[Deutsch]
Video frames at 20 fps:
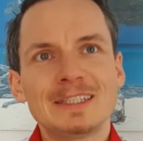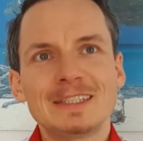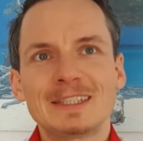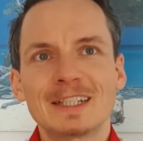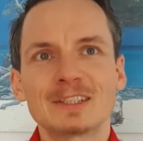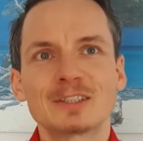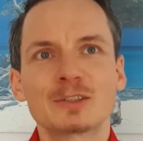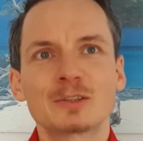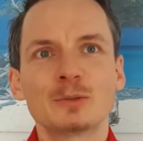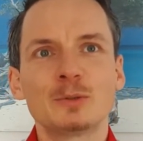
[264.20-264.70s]

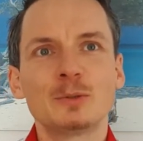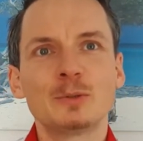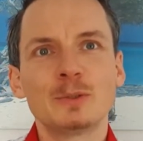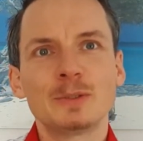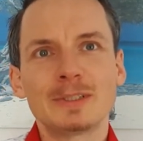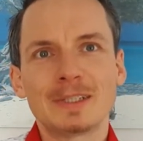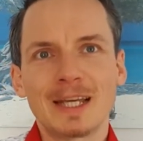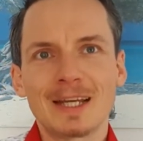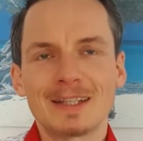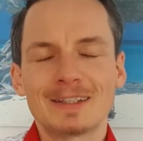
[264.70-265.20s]
dass
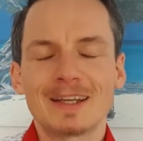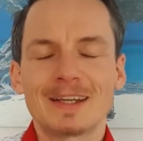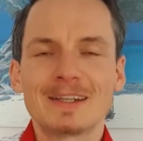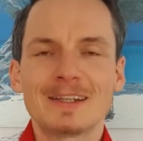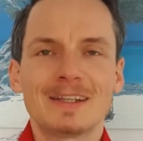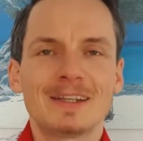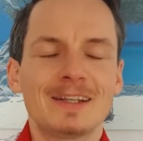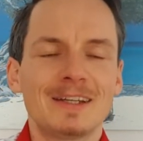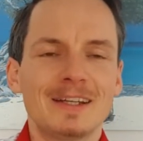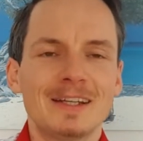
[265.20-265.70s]
du ja,
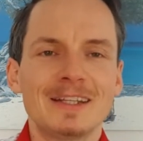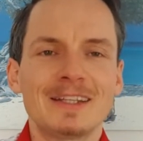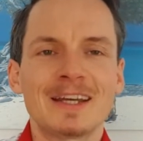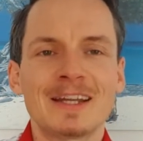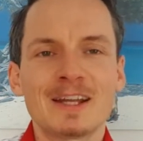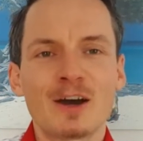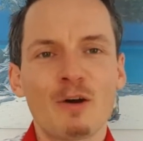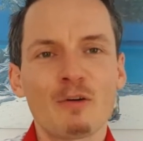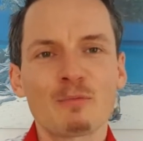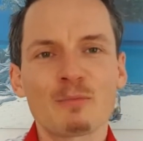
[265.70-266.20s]
deine,
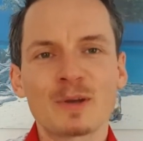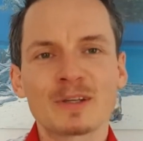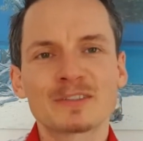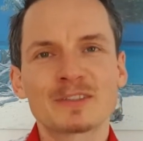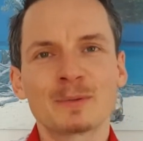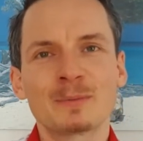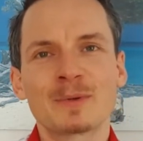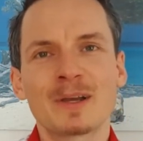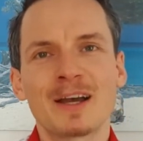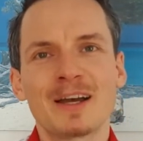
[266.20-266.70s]
deine
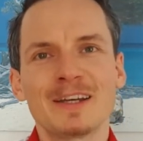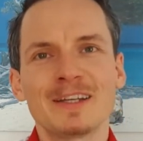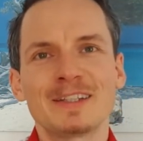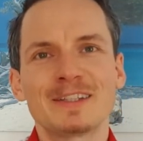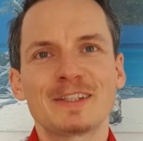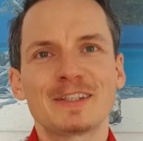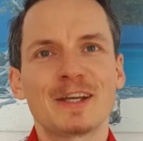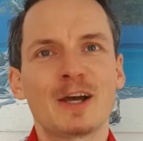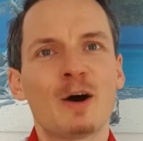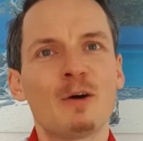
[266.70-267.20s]

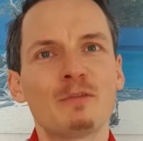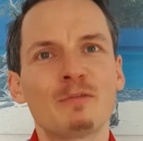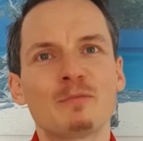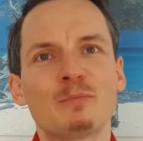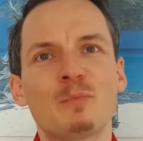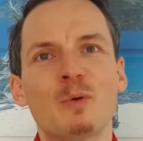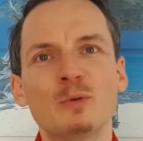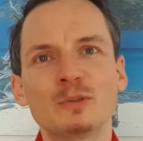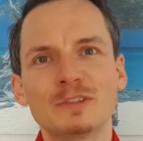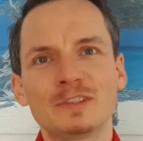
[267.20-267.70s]
Aufmerksamkeit
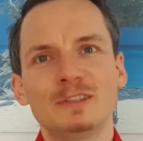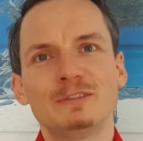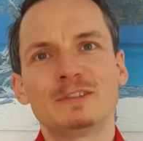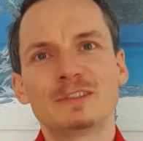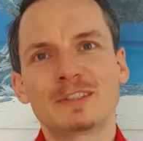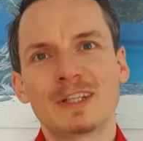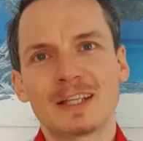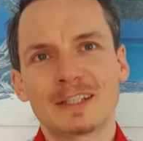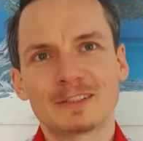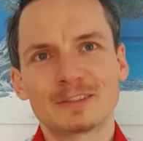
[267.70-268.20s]
auf
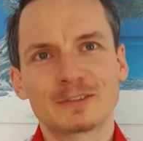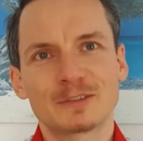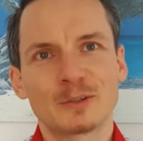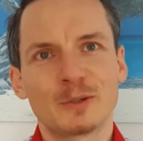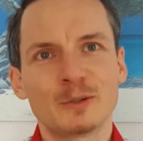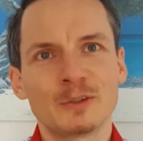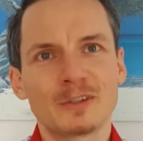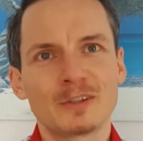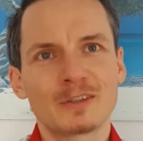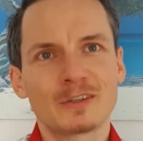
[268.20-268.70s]
Positives lenkst.
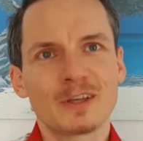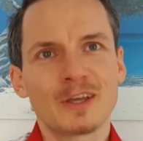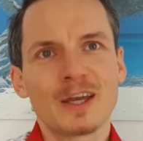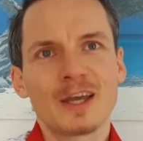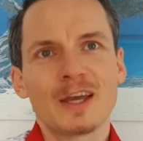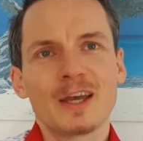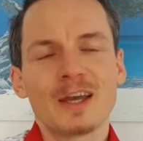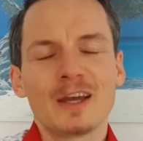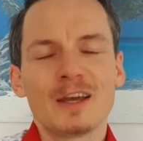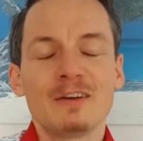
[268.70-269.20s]
Und
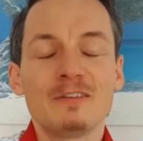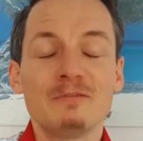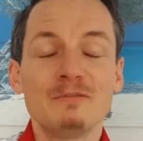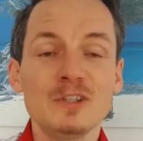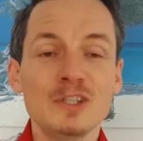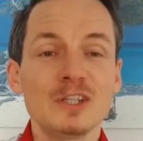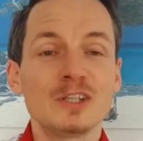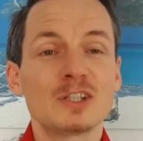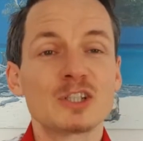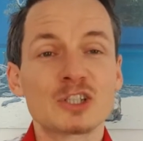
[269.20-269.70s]

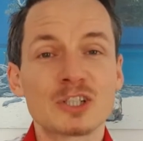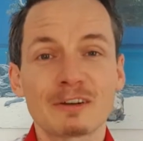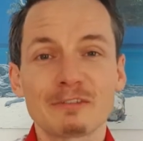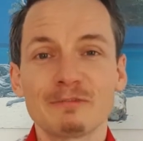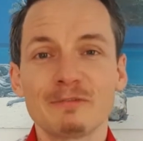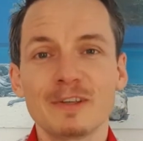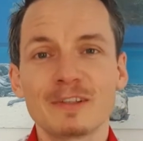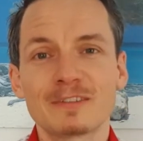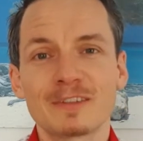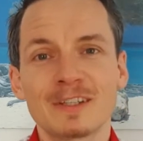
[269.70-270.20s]
wie
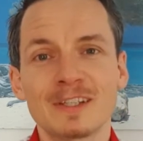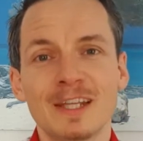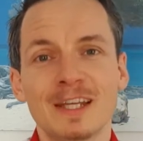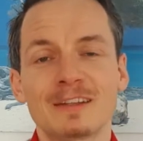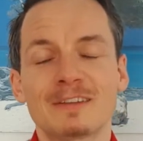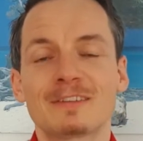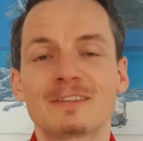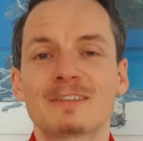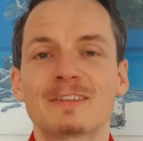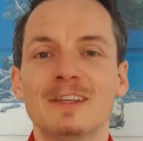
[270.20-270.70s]
schaffen wir es denn
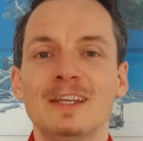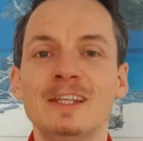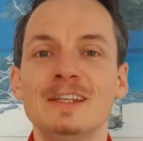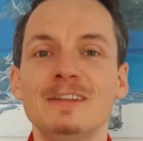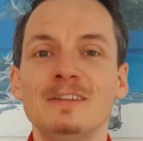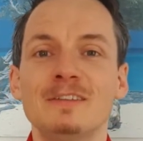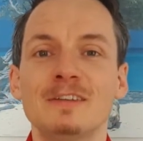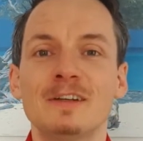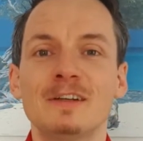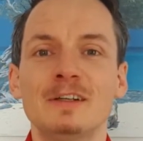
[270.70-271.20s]
jetzt, in
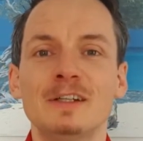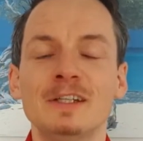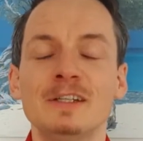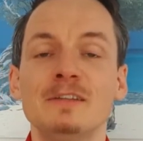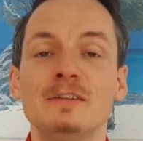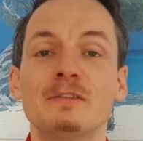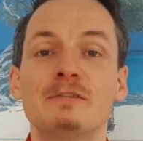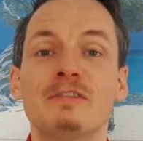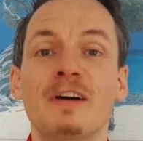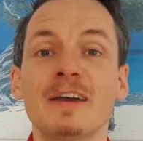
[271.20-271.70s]
diese, in
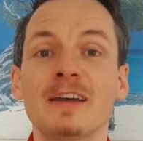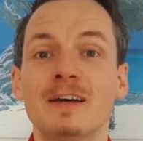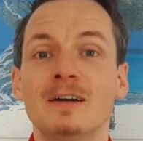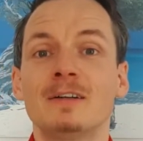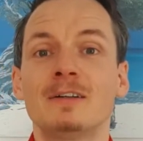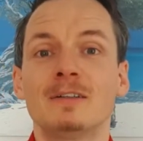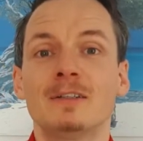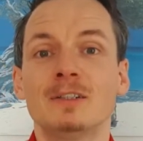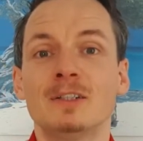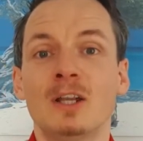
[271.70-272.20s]
diese
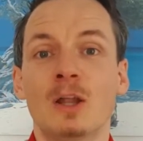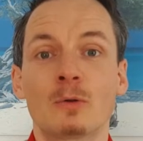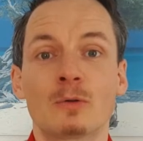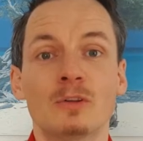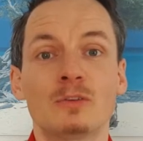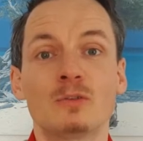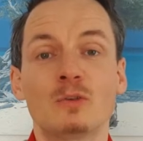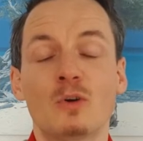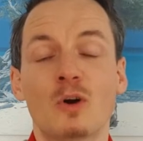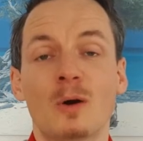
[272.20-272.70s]
Feierlaune
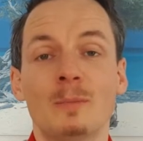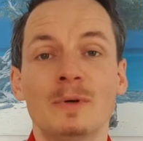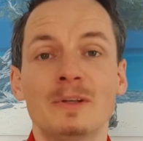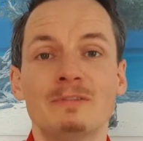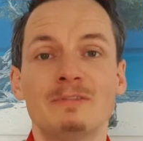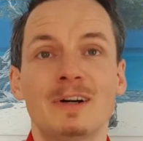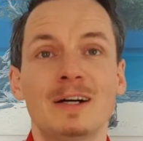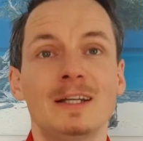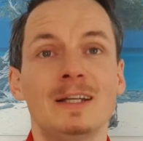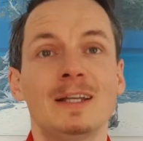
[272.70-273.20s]
zu
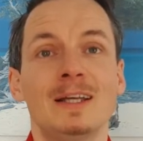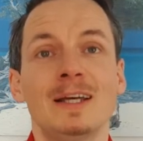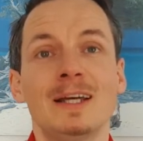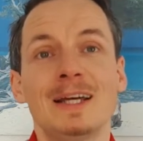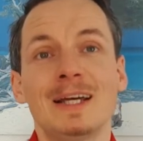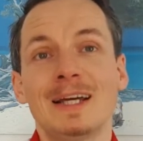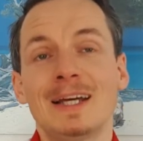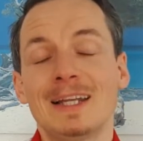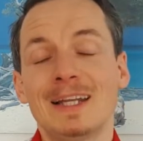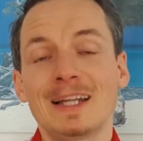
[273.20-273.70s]
kommen? Weil
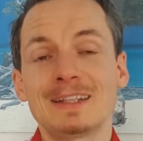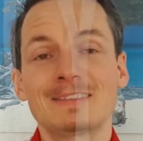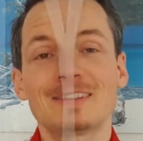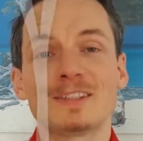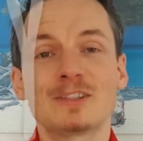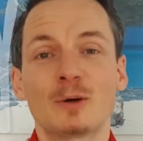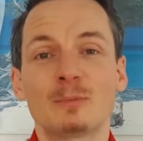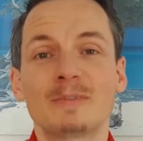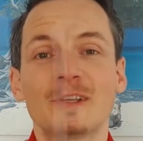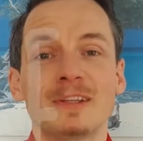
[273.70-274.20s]

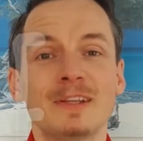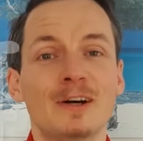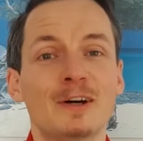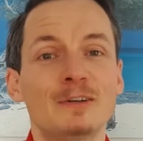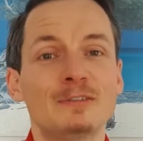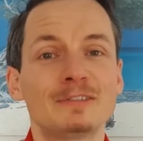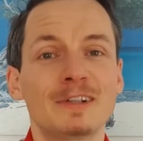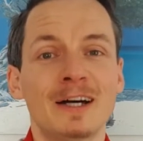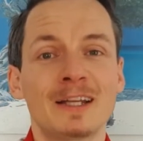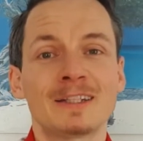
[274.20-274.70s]
letztlich kommt es ja
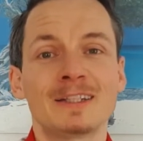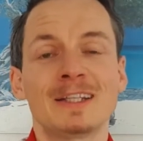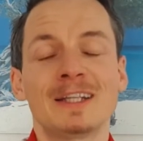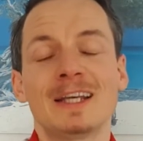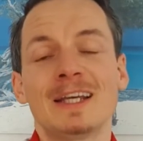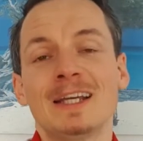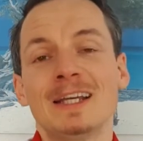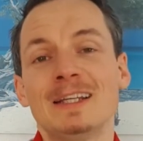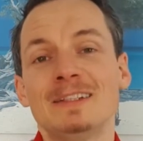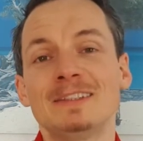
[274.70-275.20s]
darauf an,
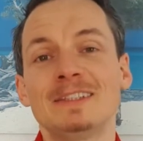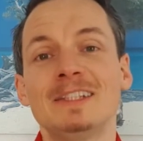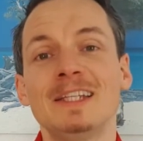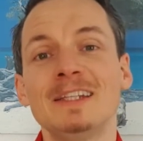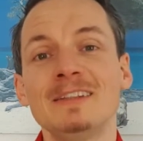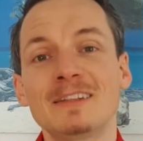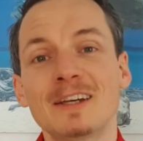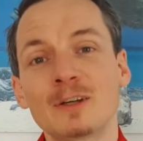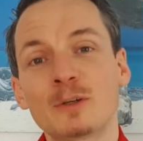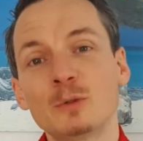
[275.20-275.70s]
sich
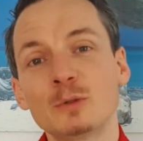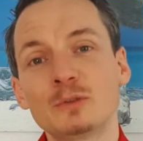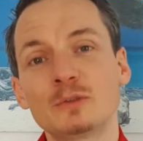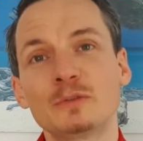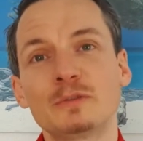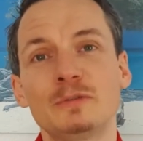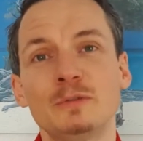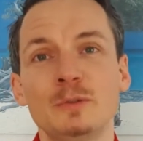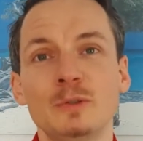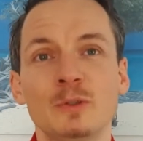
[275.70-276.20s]
jeden Tag gut zu
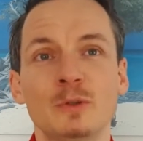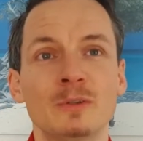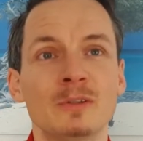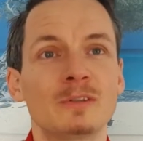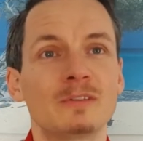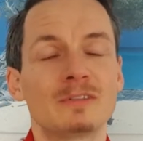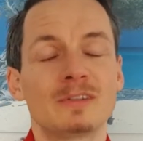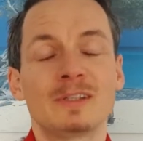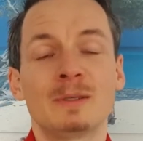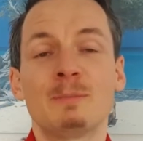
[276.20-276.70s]
fühlen.
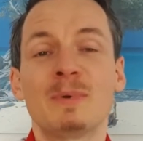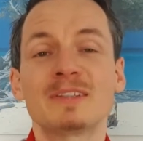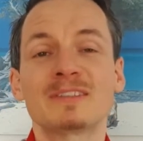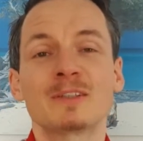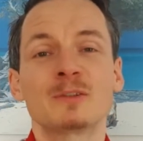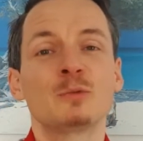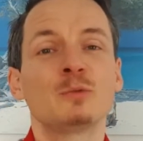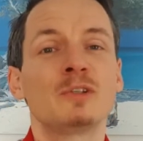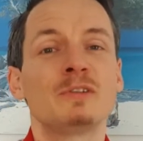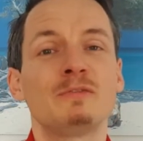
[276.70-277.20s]
Und je
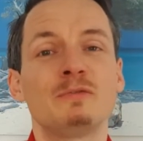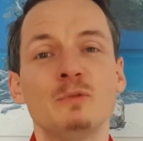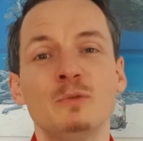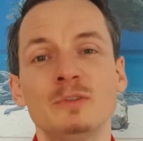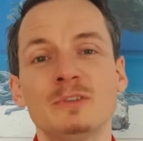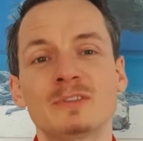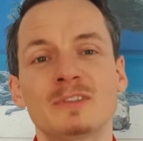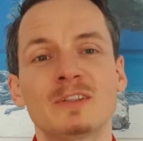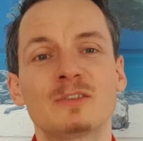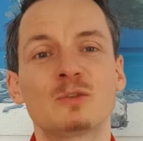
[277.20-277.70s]
besser du dich
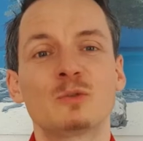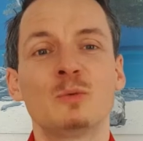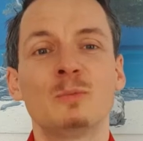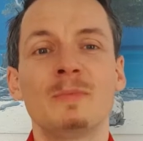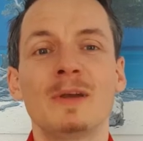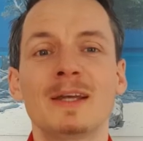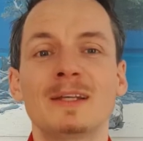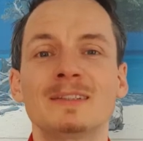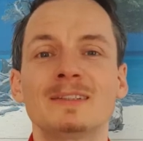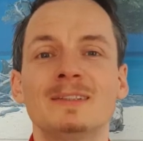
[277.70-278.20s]
fühlst, desto
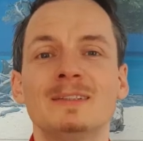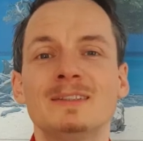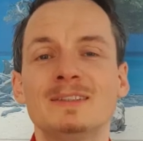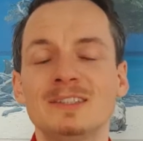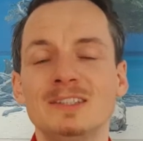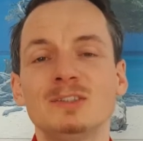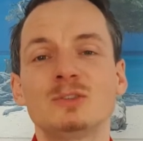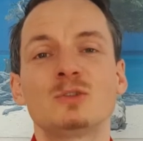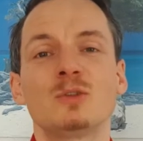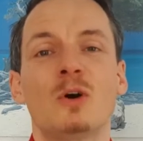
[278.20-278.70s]
mehr
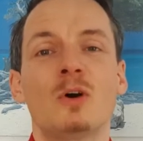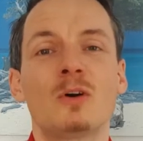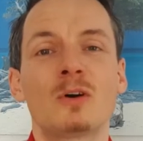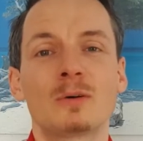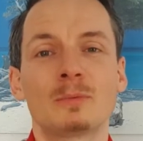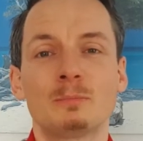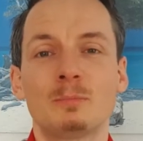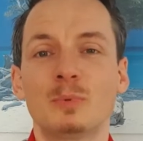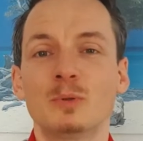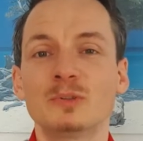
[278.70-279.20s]
ziehst du
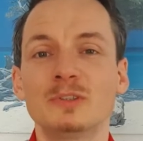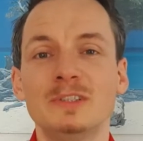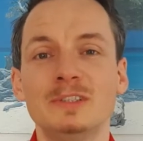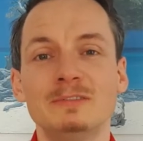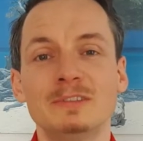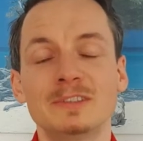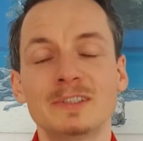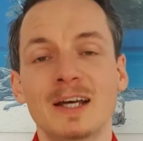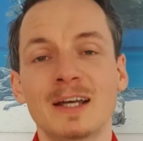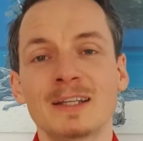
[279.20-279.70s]
auch
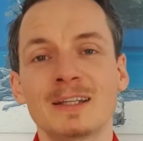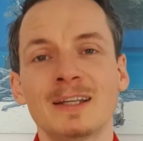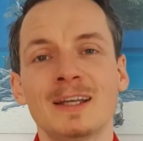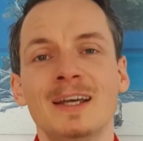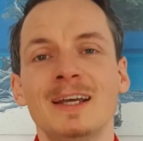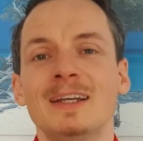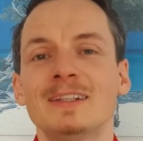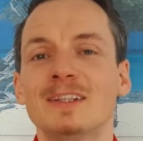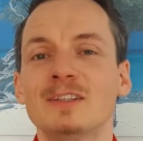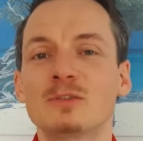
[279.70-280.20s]
Positives an,
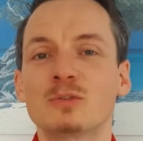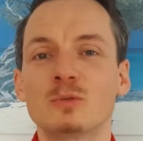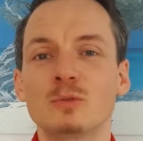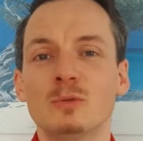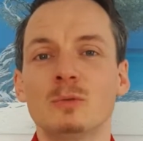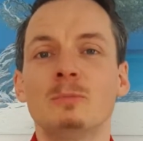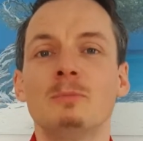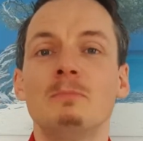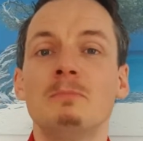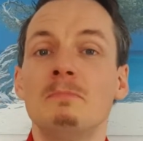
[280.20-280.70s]

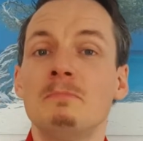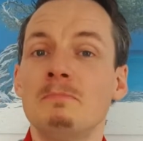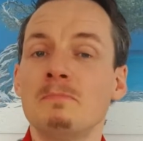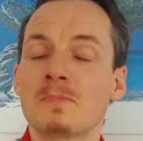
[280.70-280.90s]
desto